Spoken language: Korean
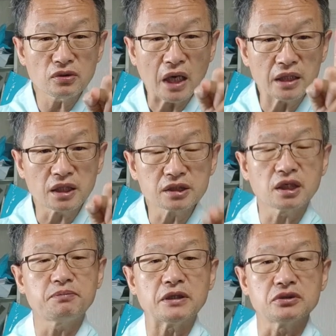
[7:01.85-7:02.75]
거 한
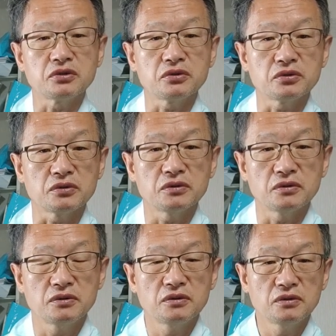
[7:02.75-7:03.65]
가지가 빠진 거예요.
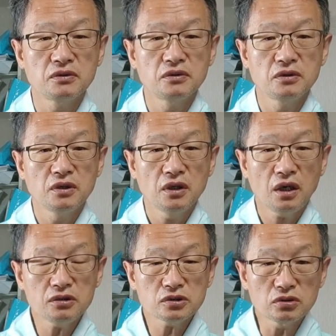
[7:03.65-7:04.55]

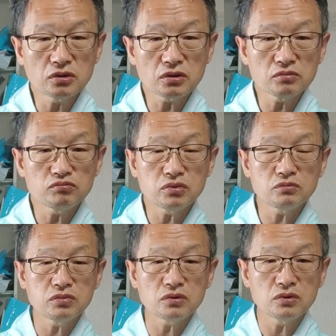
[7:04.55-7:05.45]
아니 그렇게
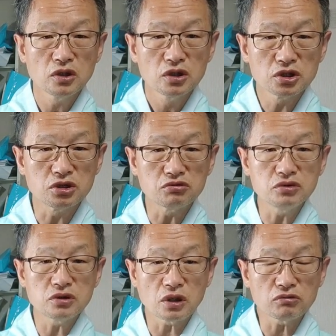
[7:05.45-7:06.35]
뭐뭐 뭐
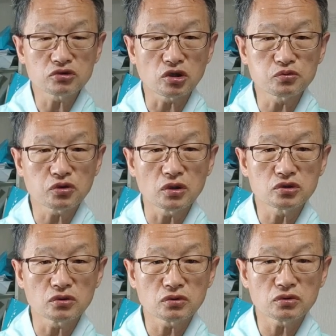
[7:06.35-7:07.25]
지구인들하고 접촉할
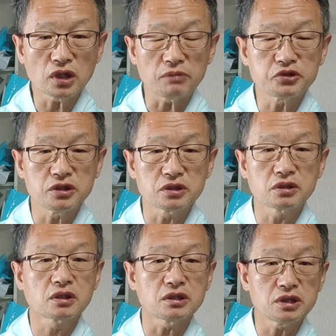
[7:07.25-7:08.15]
정도고
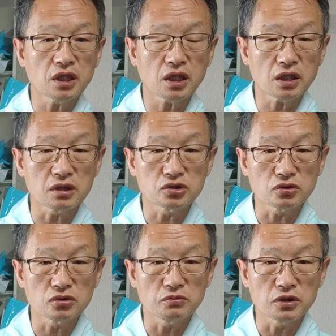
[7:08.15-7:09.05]
납치까지 해갈
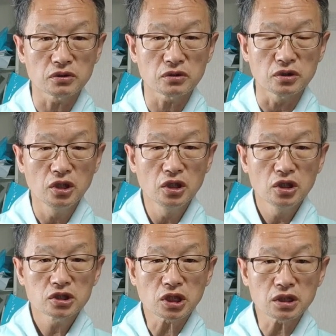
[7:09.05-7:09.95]
정도면은
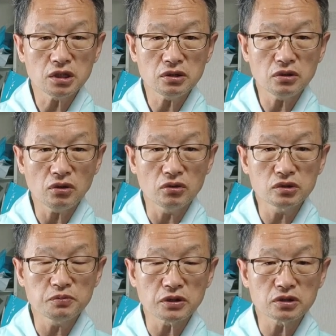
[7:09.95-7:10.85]
자기네들이
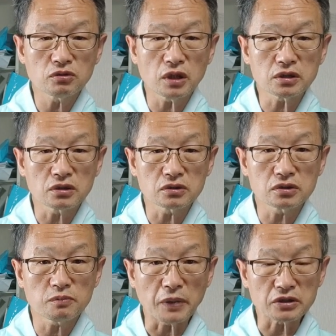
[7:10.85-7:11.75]
어느 별에서 왔다는
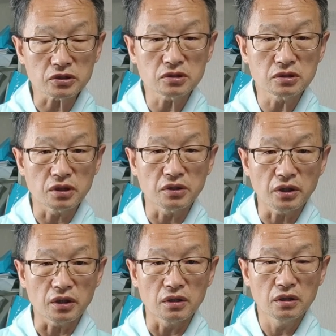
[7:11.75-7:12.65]
것을 밝혔을 텐데